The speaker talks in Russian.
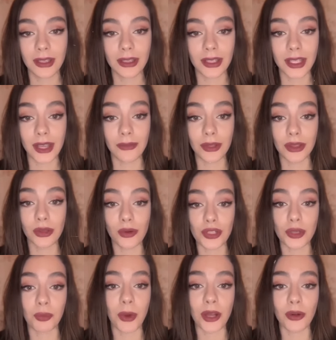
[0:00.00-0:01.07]
Я ведь тоже
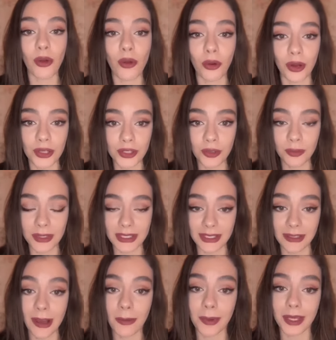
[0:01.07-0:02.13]
порою хочу быть
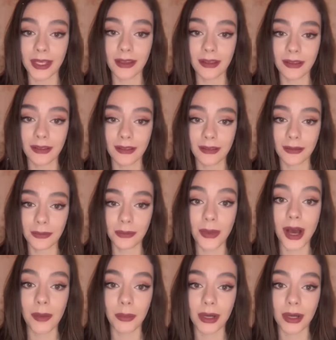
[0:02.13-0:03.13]
слабой. Мама,